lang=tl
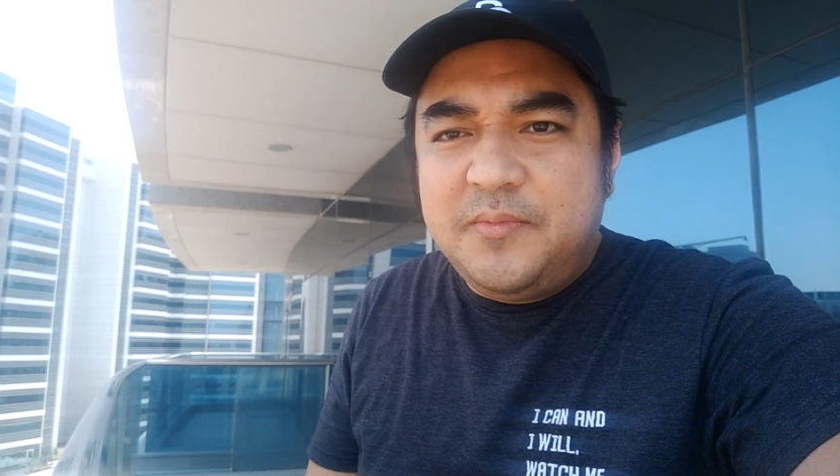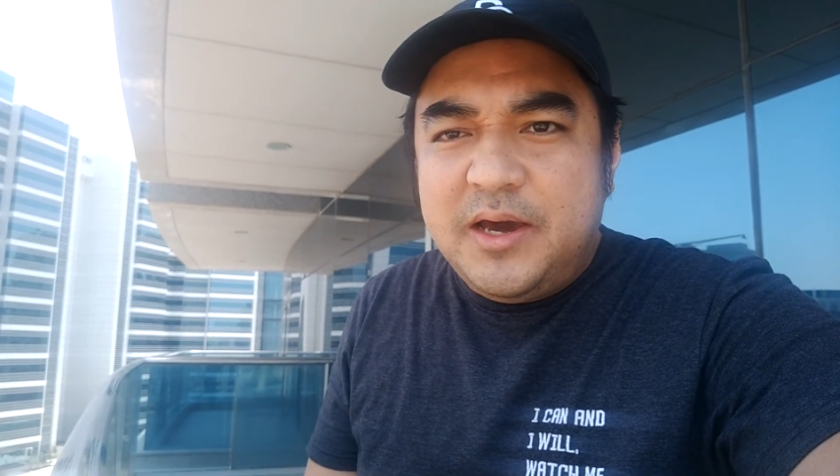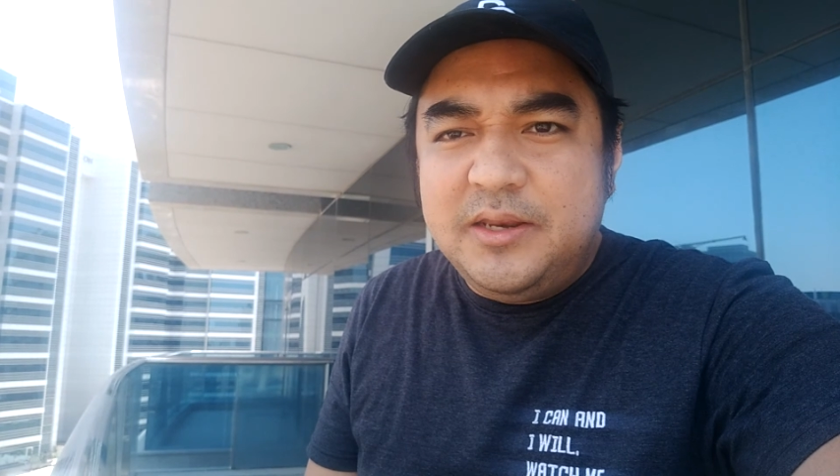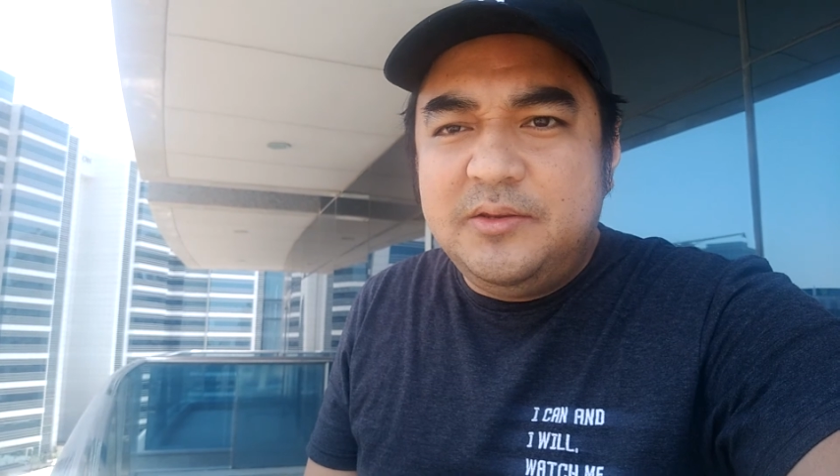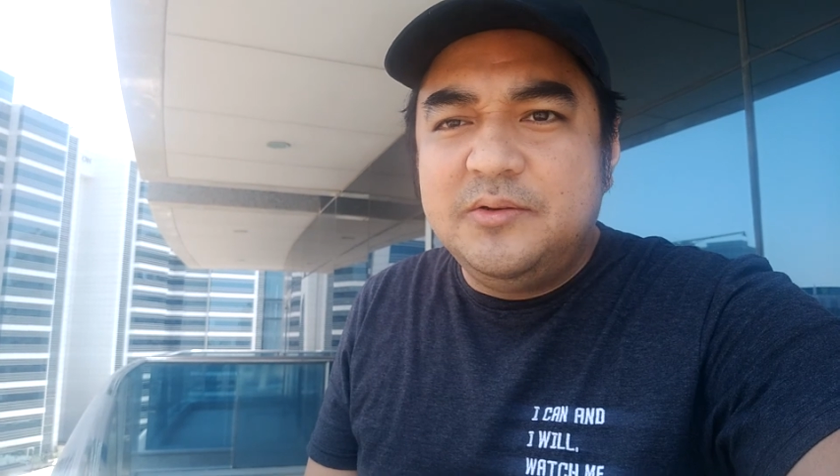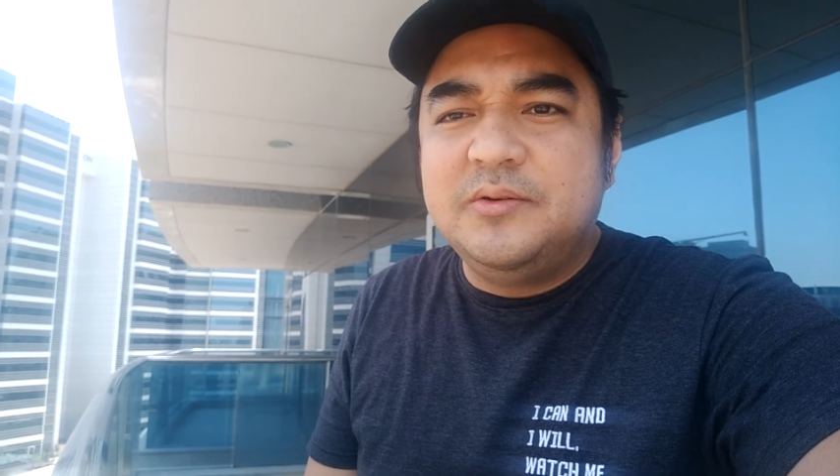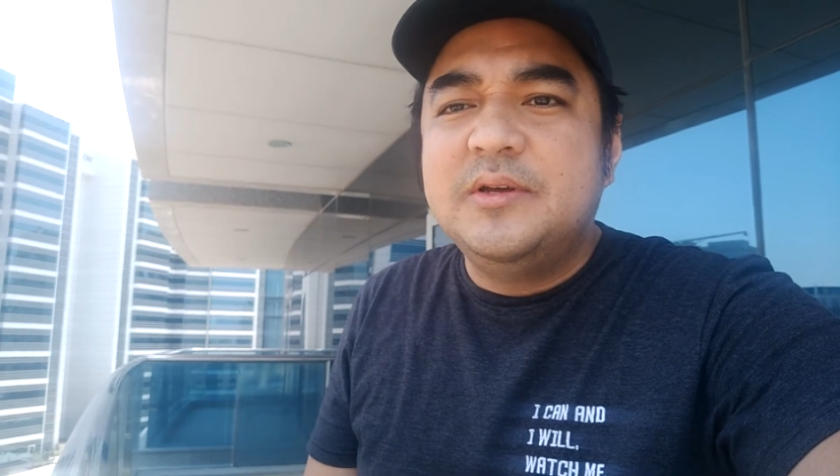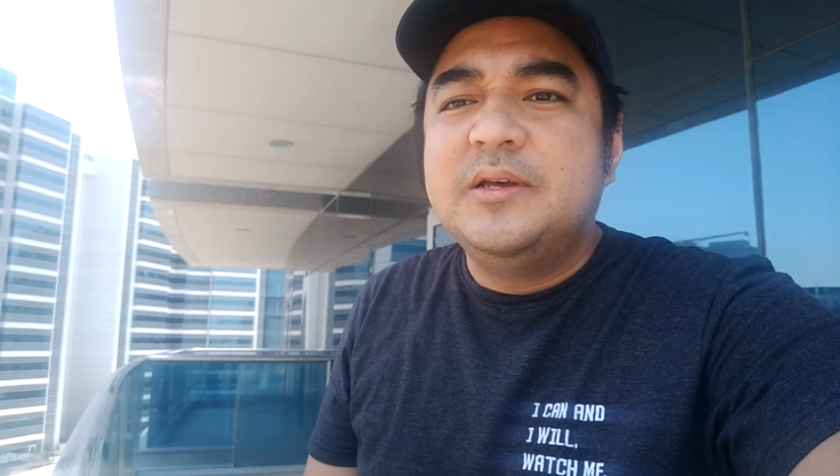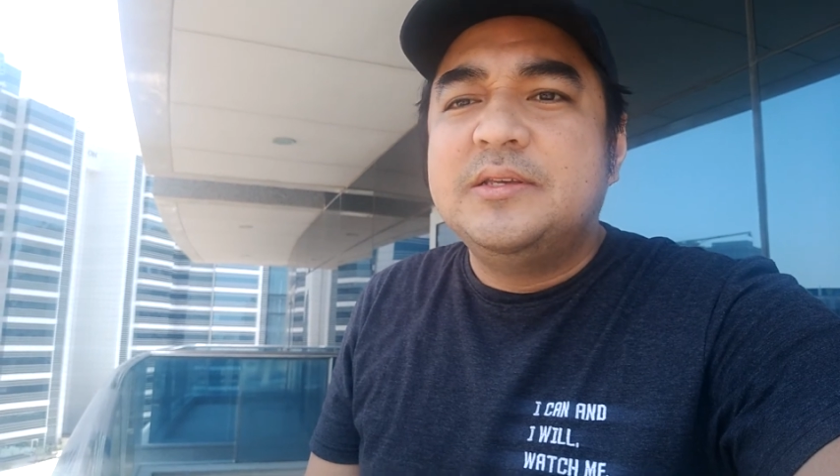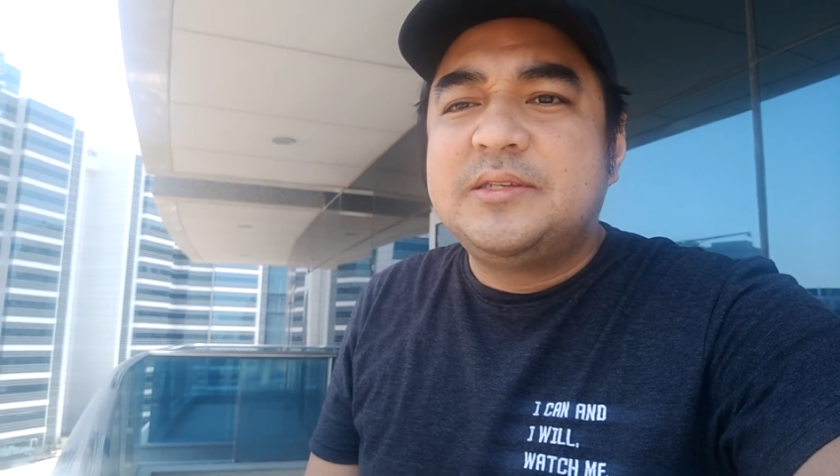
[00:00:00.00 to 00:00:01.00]
value
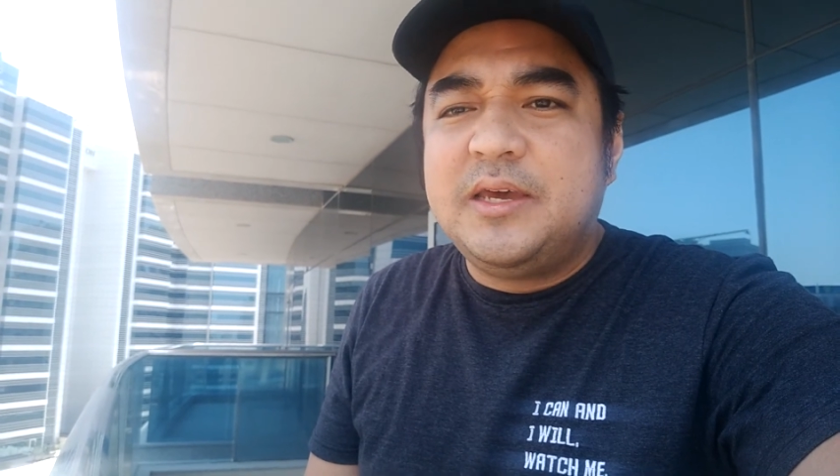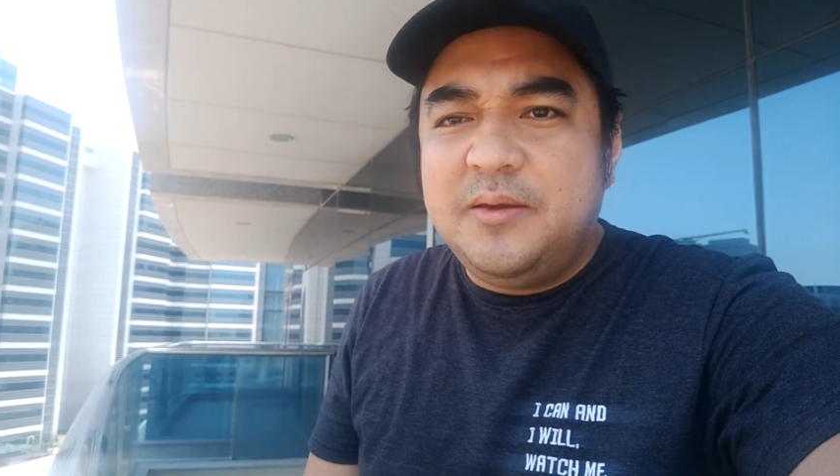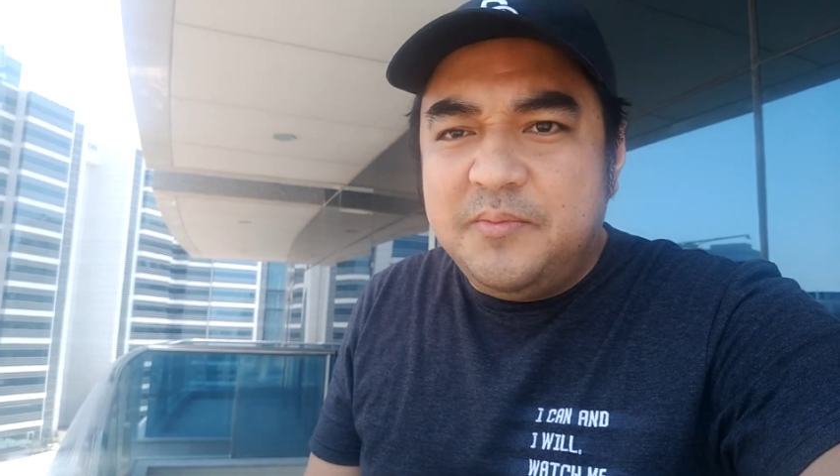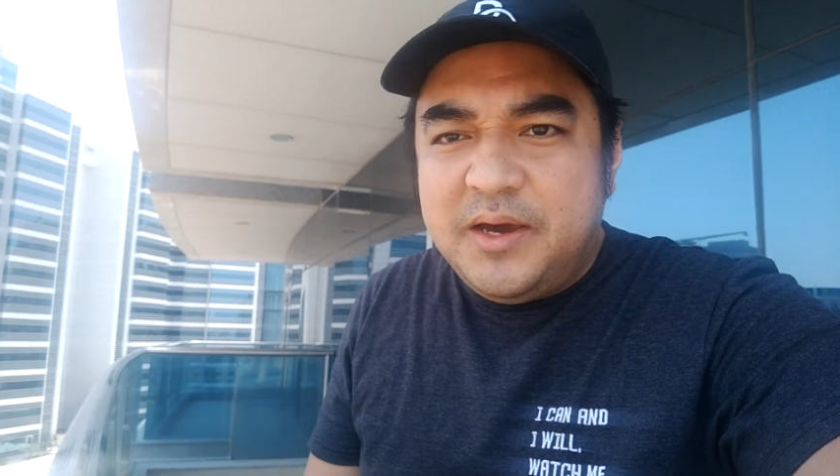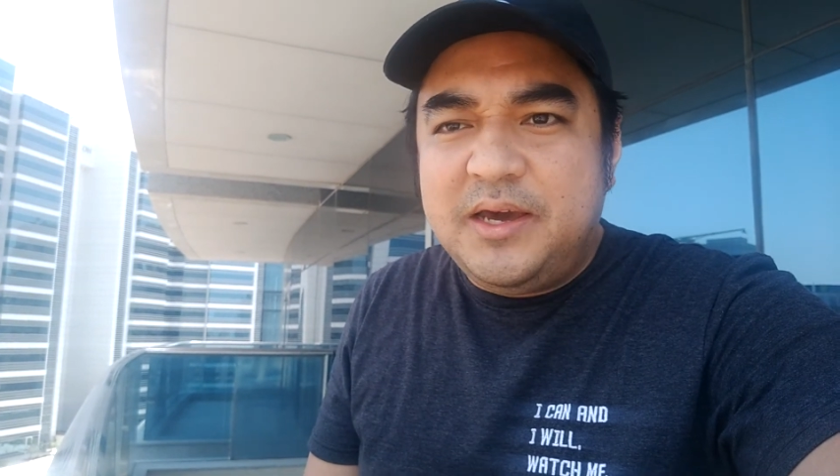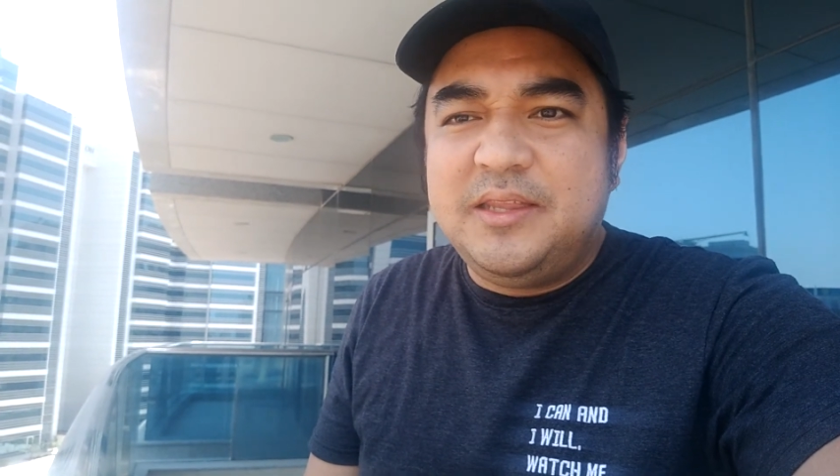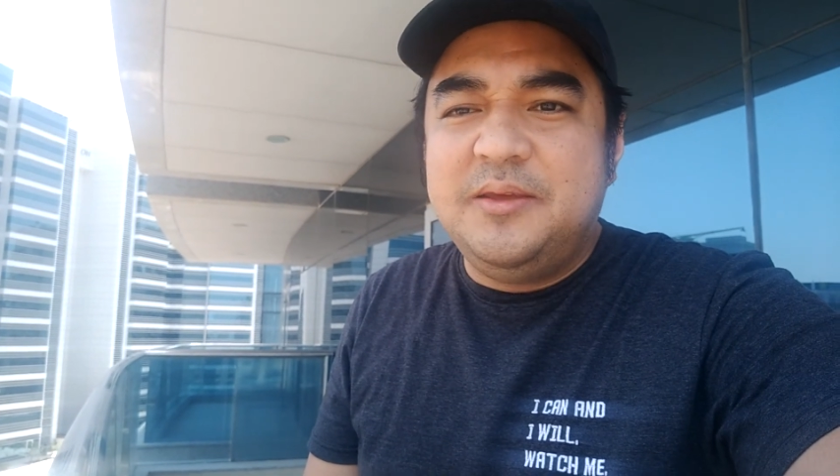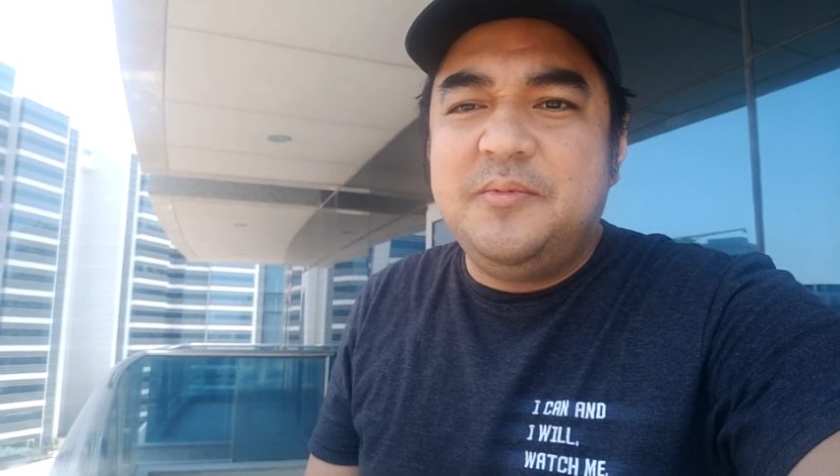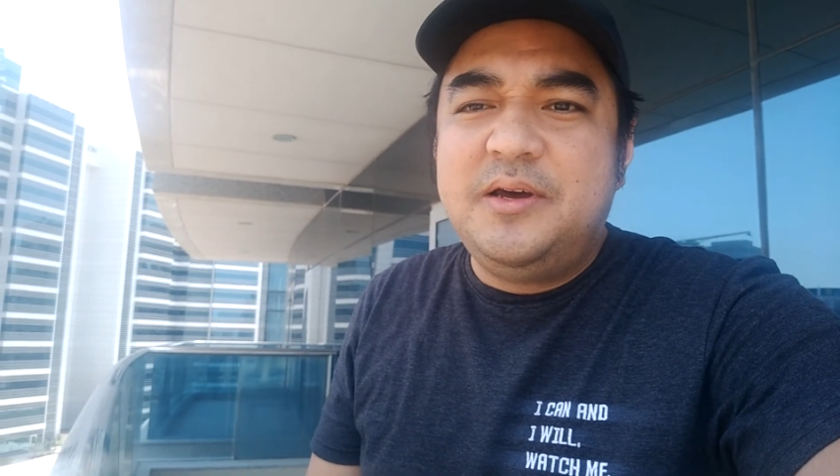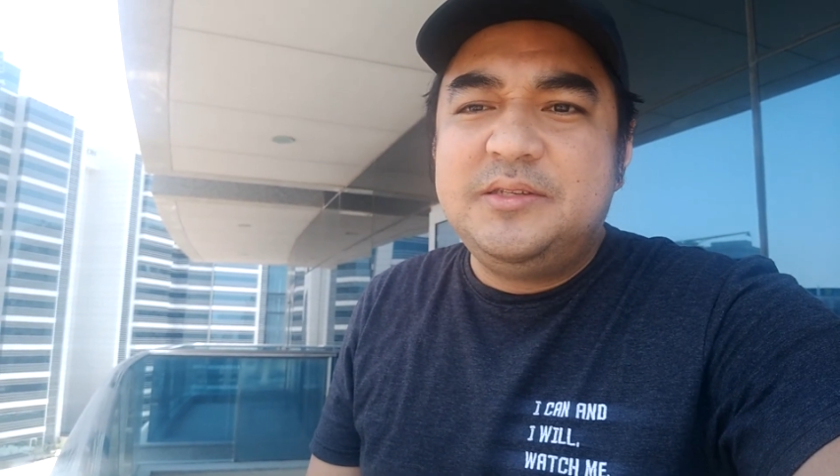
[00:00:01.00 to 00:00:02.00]
sa iba,
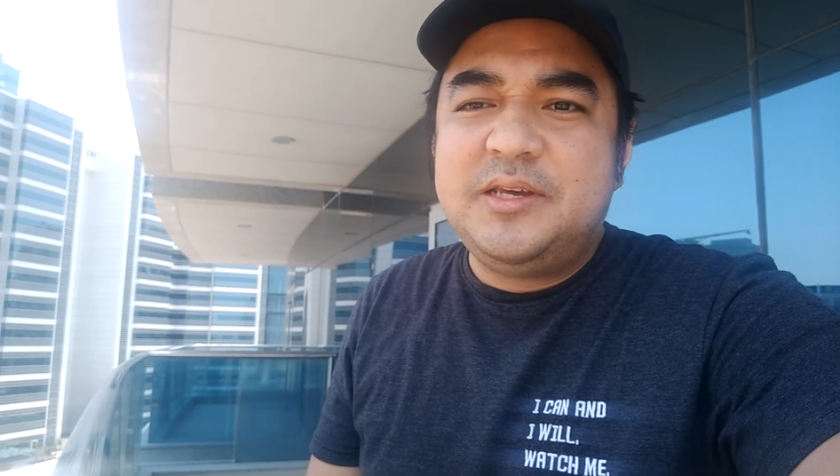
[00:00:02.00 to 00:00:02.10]
di ba?